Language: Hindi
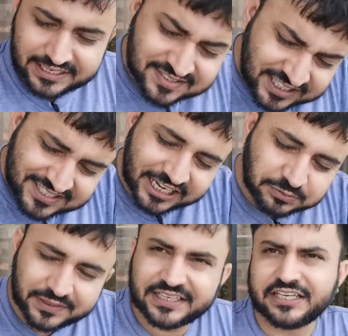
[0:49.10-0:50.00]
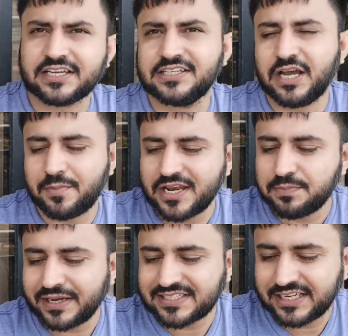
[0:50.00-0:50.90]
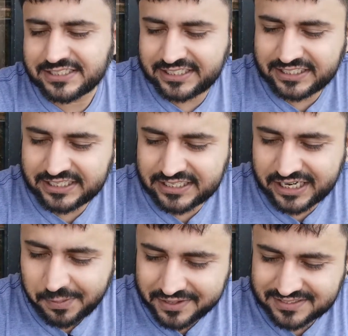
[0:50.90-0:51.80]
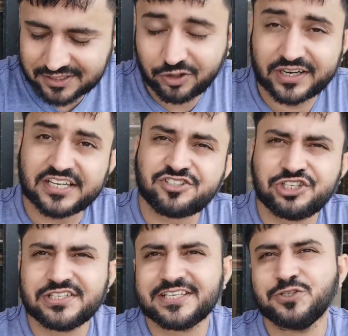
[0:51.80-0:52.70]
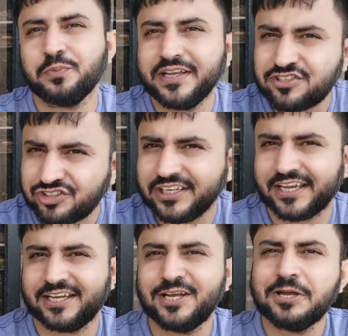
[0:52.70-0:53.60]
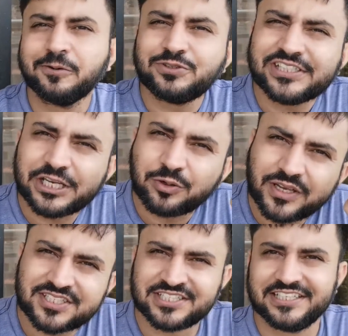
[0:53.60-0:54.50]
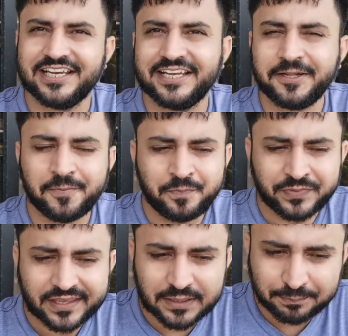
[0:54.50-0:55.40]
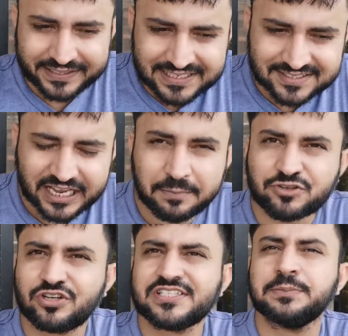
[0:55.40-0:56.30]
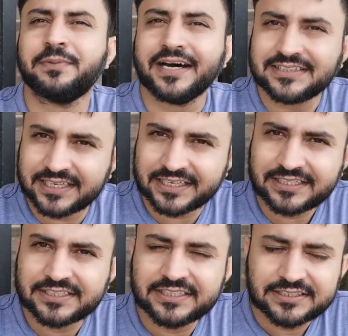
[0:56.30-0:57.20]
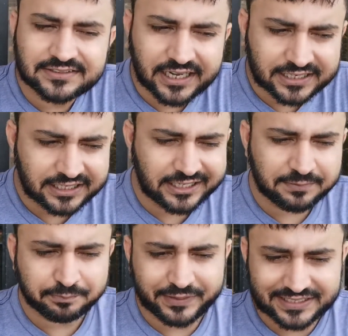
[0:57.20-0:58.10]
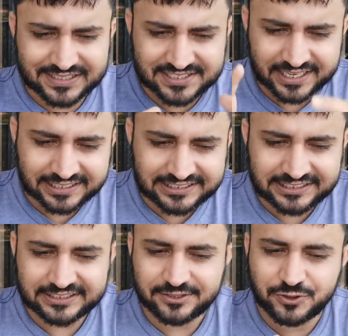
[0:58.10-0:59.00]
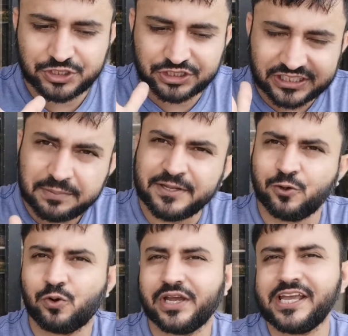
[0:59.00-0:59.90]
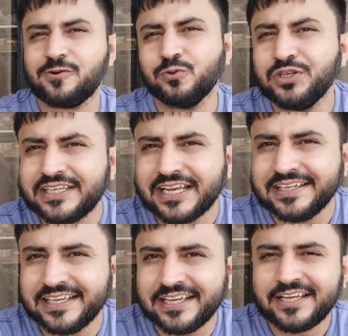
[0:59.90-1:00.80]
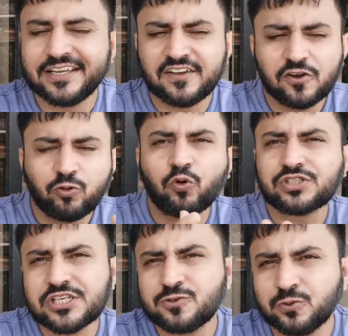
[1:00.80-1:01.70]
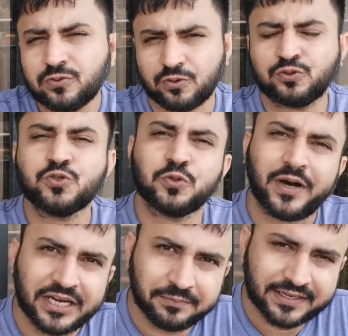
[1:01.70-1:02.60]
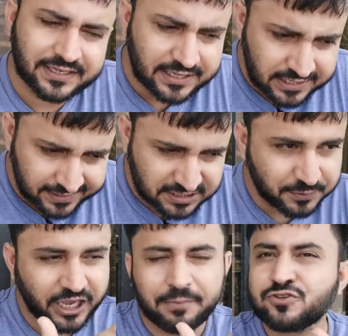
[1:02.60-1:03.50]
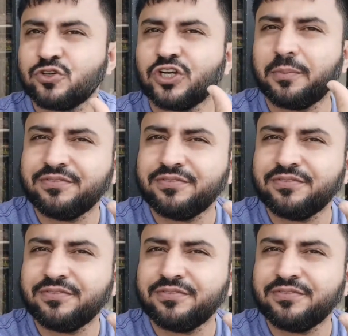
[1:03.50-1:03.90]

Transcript: इसके साथ मैंने क्या किया मैंने पाकिस्तान की कामर्स और इंडस्ट्रीज़ की जो मिनिस्ट्री है उनसे रिक्वेस्ट की है कि प्लीज़ अमेज़ोन से बात करें ताकि पाकिस्तानी जितने भी लोग हैं उनके लिए कोर्सेज़ हों उर्दू ज़ुबान में इसमें अमेज़ोन का